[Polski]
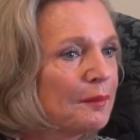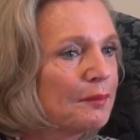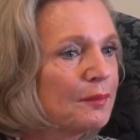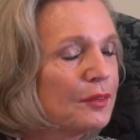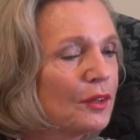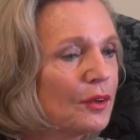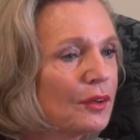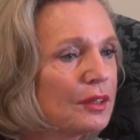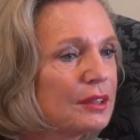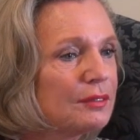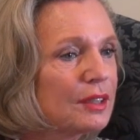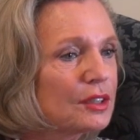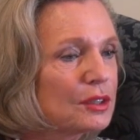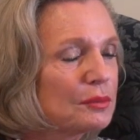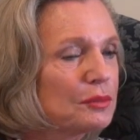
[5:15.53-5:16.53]
No i
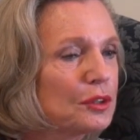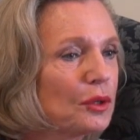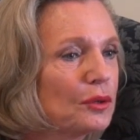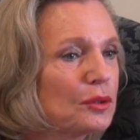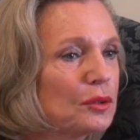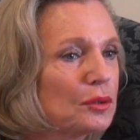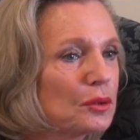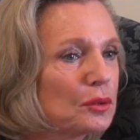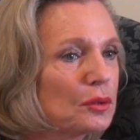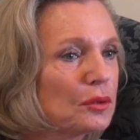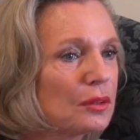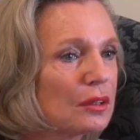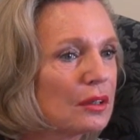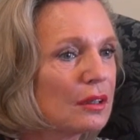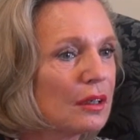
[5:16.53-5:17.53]
w dalszym
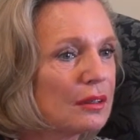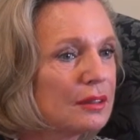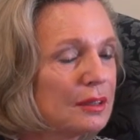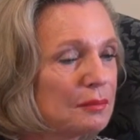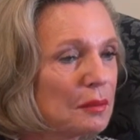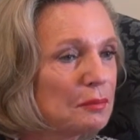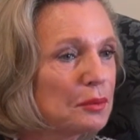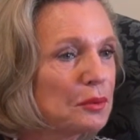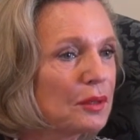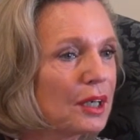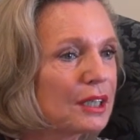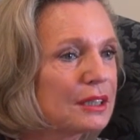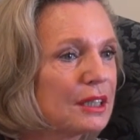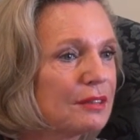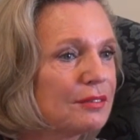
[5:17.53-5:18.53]
ciągu e, niby był
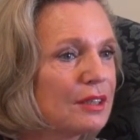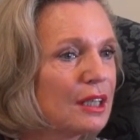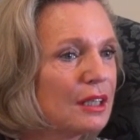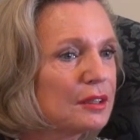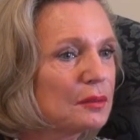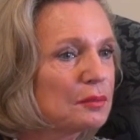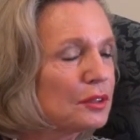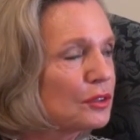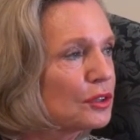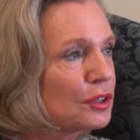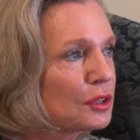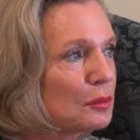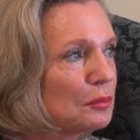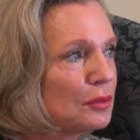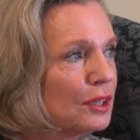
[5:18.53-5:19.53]
aktywny, ale to
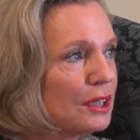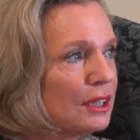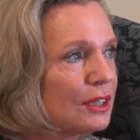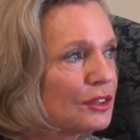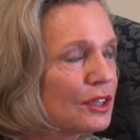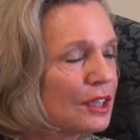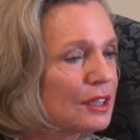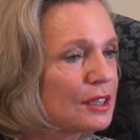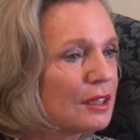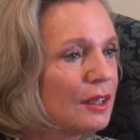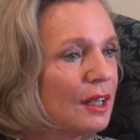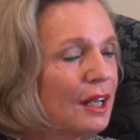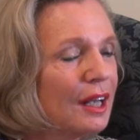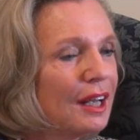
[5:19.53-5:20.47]
troszeczkę były inne czasy.